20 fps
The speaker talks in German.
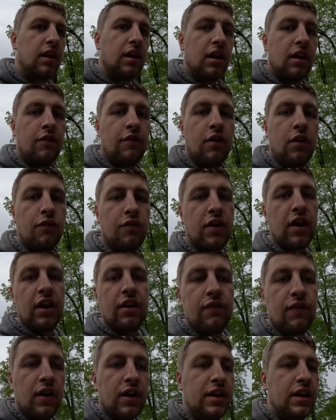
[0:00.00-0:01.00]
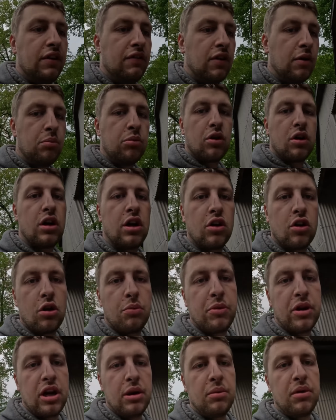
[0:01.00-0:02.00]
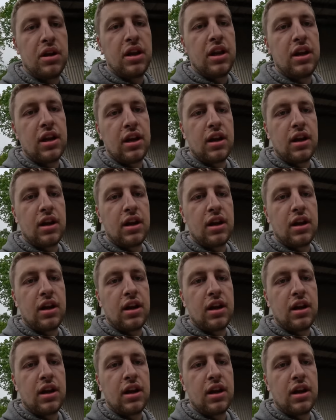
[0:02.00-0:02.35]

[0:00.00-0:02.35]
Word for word: den darf man auf keinen Fall tiefer buddeln, dann kommt er nämlich nicht.